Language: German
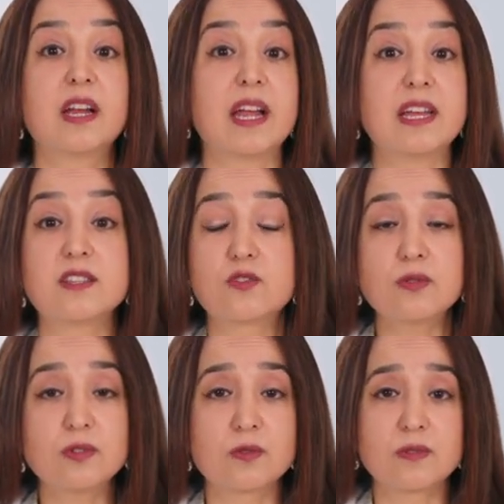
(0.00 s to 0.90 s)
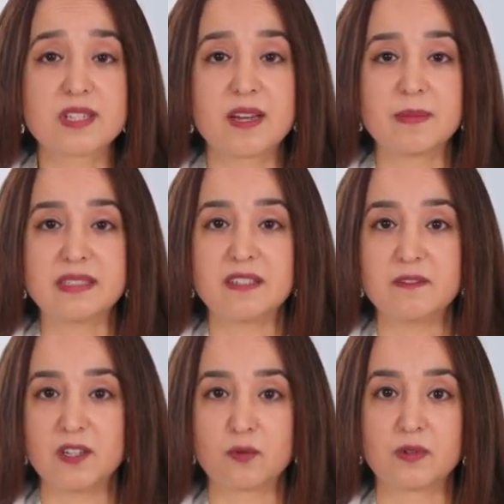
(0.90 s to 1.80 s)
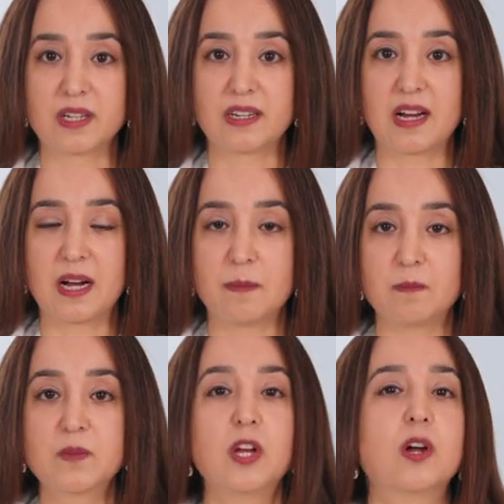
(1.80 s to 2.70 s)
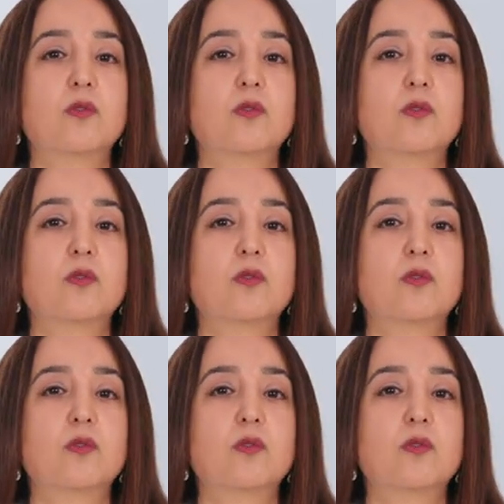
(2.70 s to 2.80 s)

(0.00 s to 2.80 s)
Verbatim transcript: entzündungshemmende Wirkungen haben